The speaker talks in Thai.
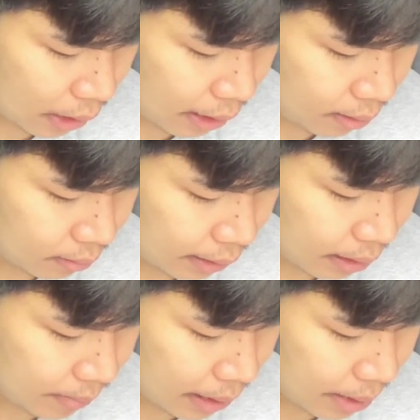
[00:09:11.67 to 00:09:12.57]
นะนี่
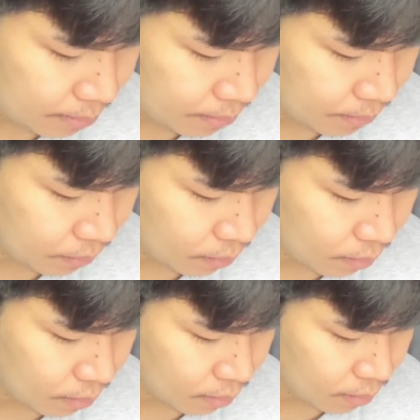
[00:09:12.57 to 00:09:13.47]
เห็นไหมครับ
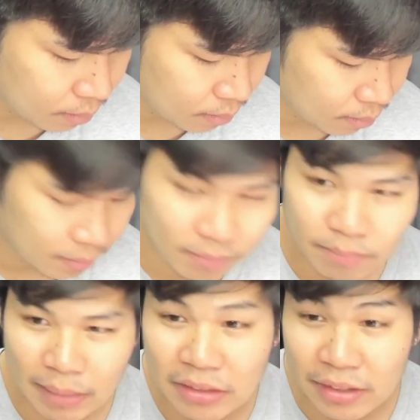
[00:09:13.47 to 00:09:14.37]

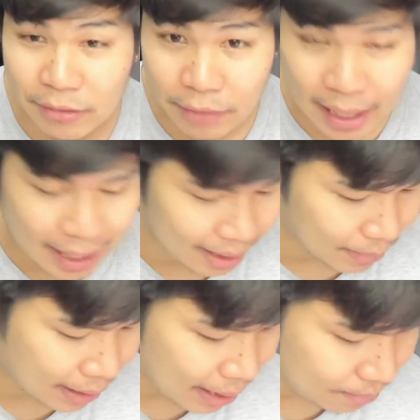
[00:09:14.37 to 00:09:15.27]
เป็นสีฟ้าเห็
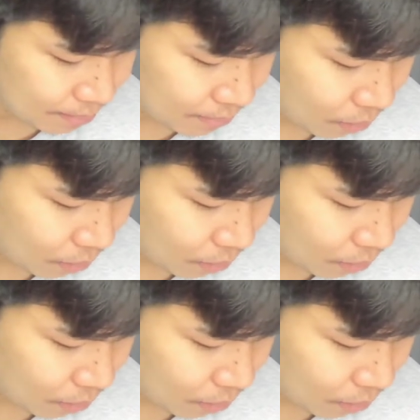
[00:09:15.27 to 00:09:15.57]
นไหมครับ